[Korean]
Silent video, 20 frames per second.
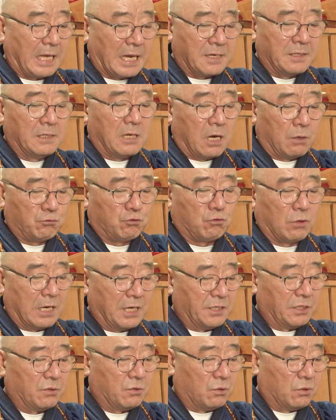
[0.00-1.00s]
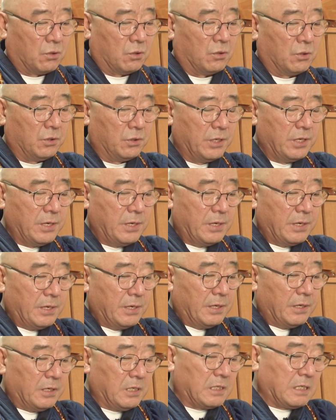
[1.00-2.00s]
다른 아홉 수가 아니고
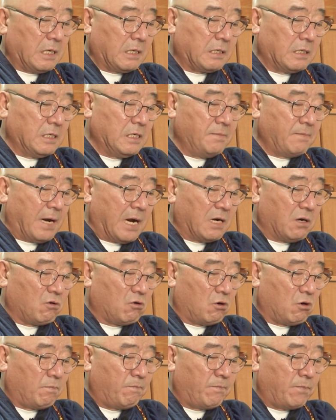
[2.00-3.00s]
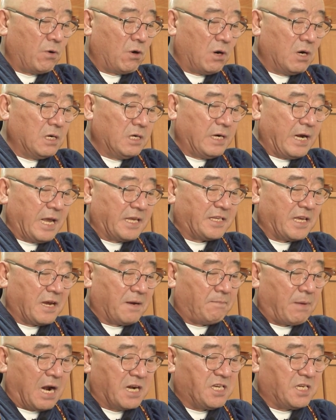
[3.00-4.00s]
네. 어, 그, 그 말고
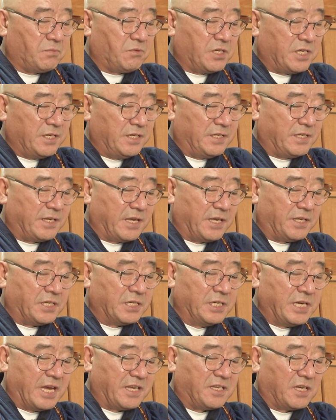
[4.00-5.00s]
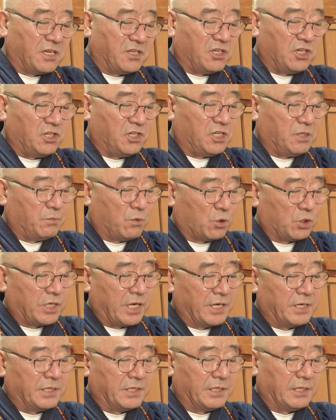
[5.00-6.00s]
을해생 87세, 정해생
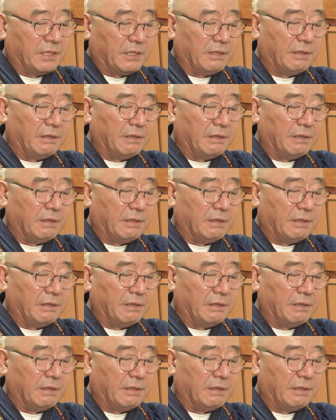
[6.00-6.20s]
75세는